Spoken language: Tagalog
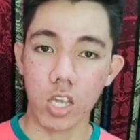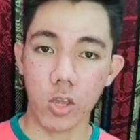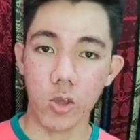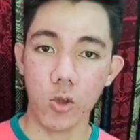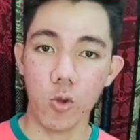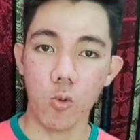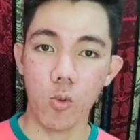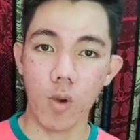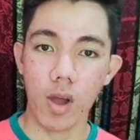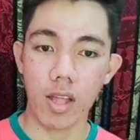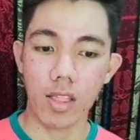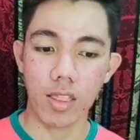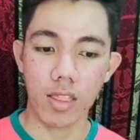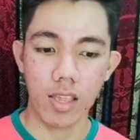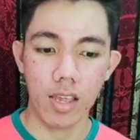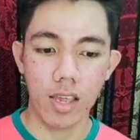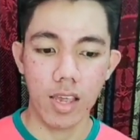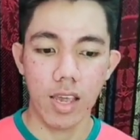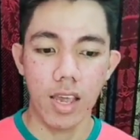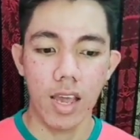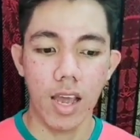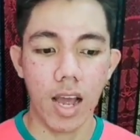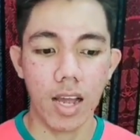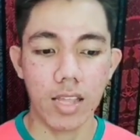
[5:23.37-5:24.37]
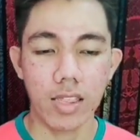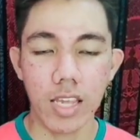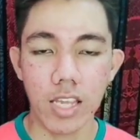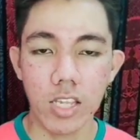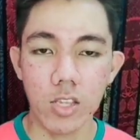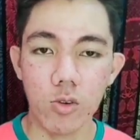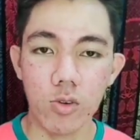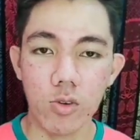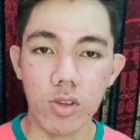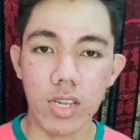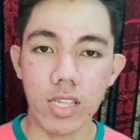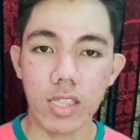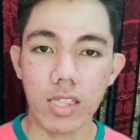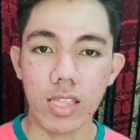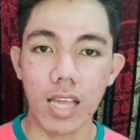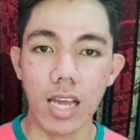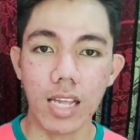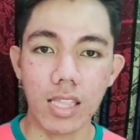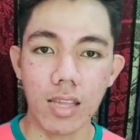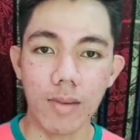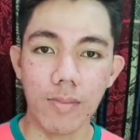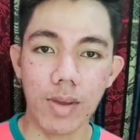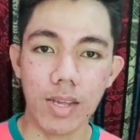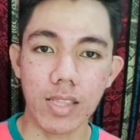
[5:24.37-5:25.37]
And that is the Q1.
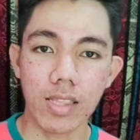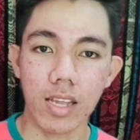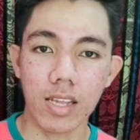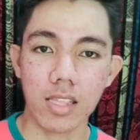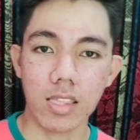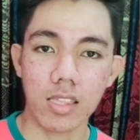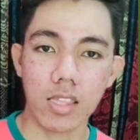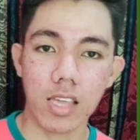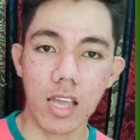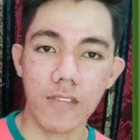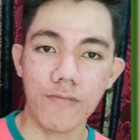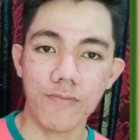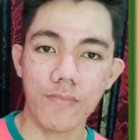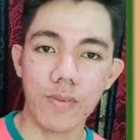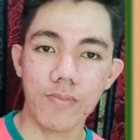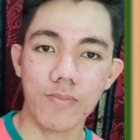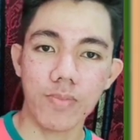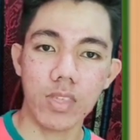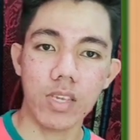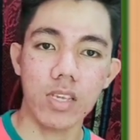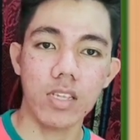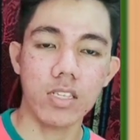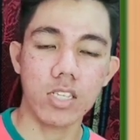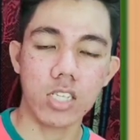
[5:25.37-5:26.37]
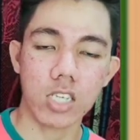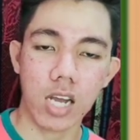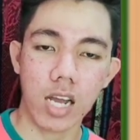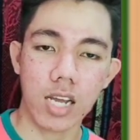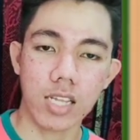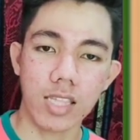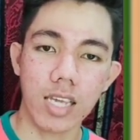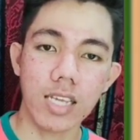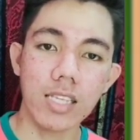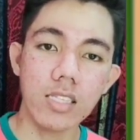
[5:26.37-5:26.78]
And then, yung gitna naman ng 10,